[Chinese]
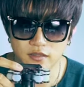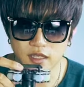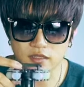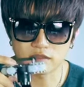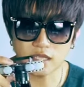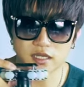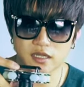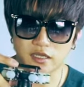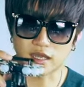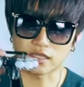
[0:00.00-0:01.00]
那大家
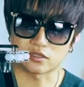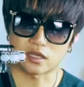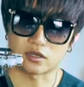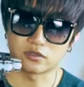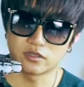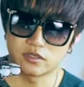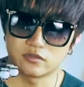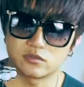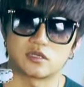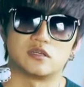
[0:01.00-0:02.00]
可以看得到，
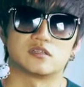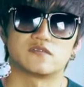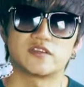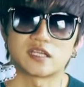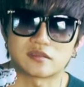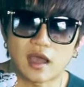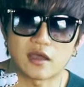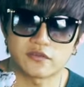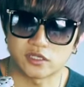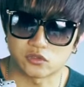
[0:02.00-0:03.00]
这个是非常
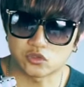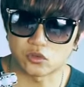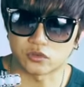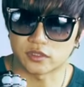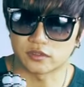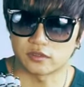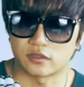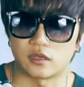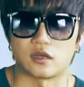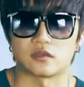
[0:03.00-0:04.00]
大、非常重
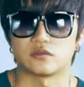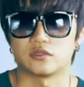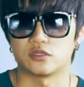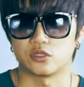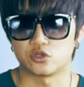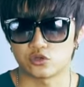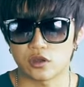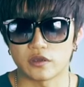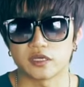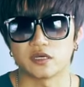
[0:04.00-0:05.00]
啊、呃，你需
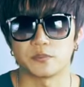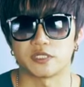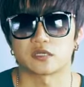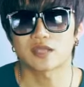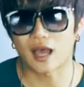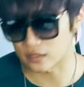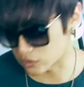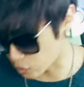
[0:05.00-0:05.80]
要一个比较大的